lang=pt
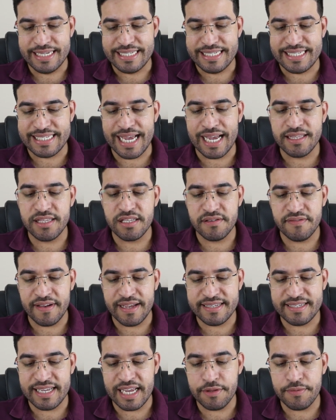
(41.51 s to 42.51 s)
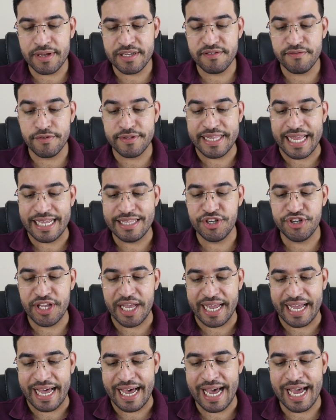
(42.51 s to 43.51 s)
satisfazendo as vontades
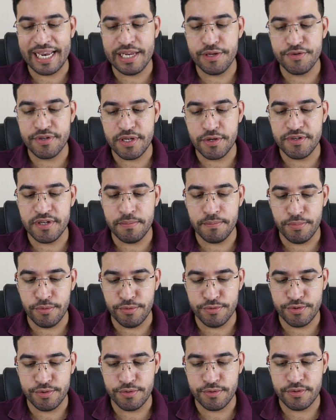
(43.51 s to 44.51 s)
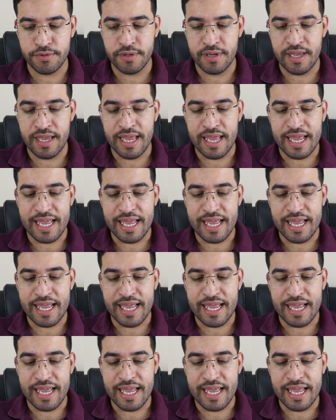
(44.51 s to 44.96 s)
da carne e os seus impulsos,